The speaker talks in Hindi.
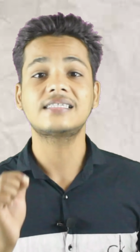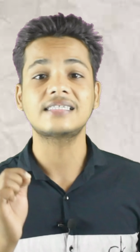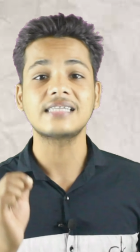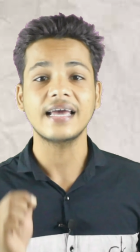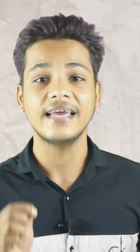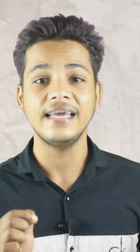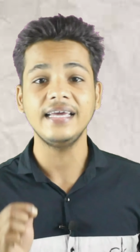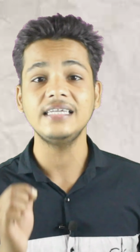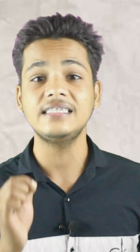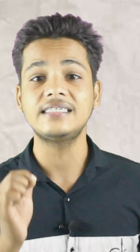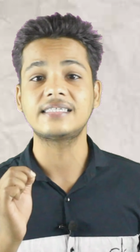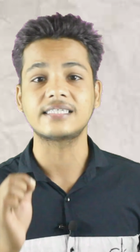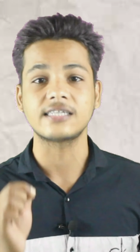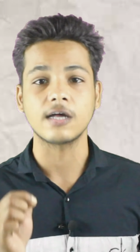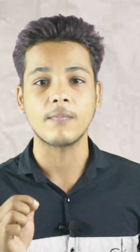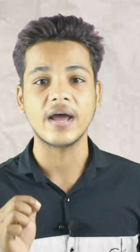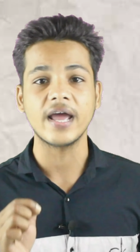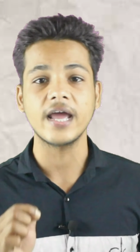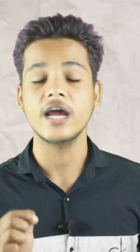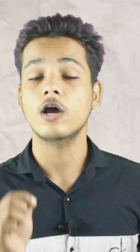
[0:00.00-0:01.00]
सही
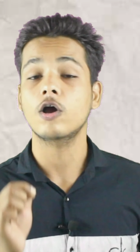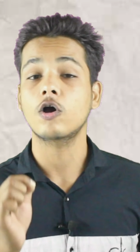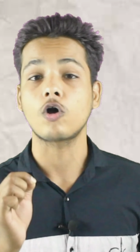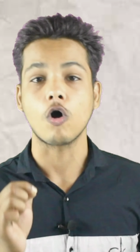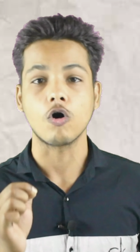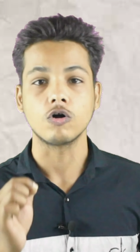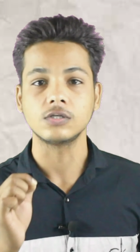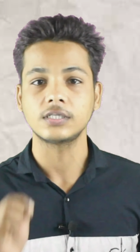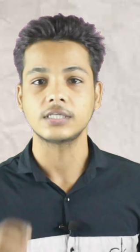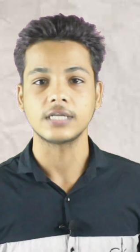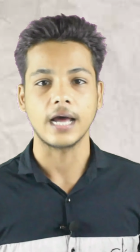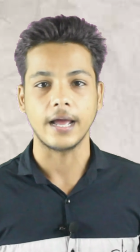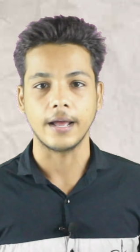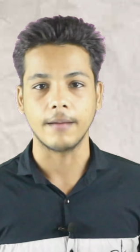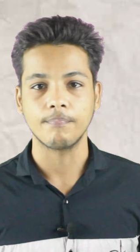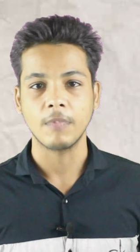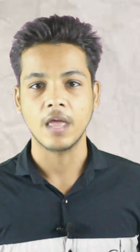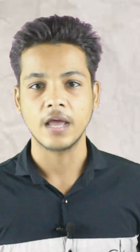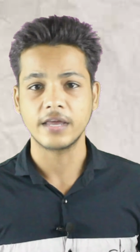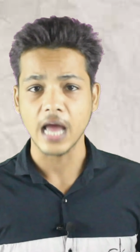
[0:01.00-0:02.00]
समय कौन सा
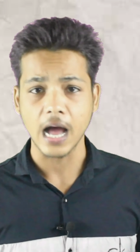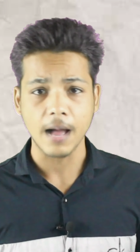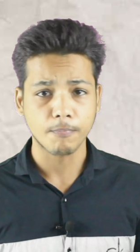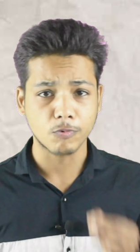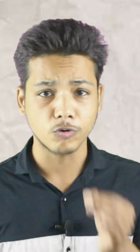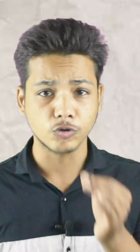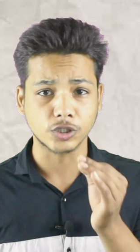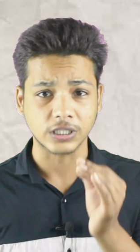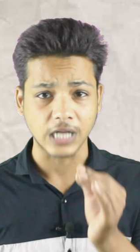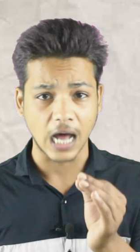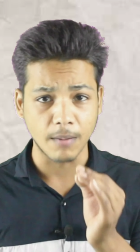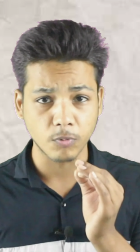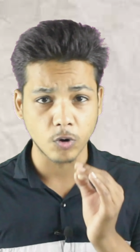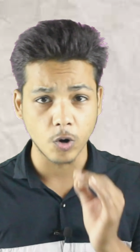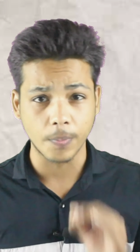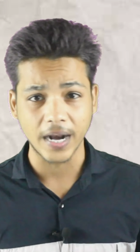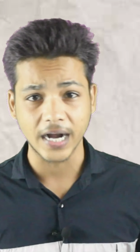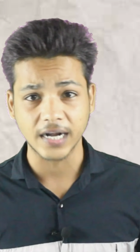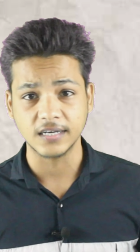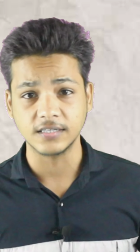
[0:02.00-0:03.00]
है कि आपको शाम
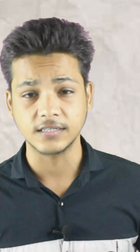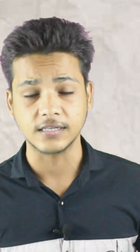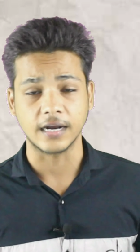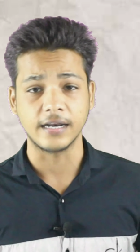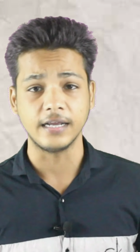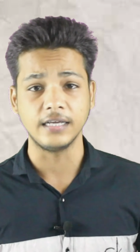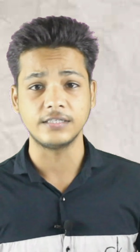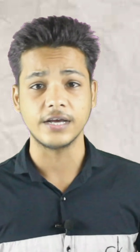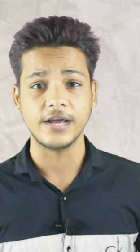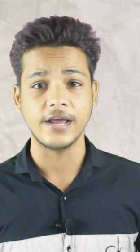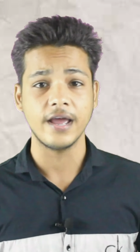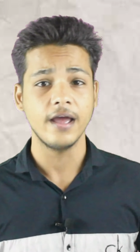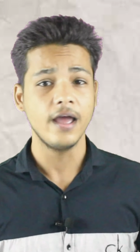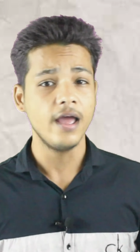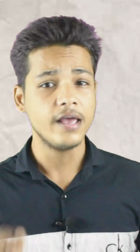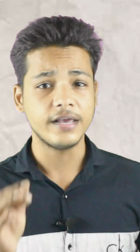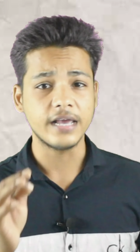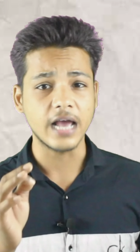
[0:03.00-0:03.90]
को प्रैक्टिस करनी चाहिए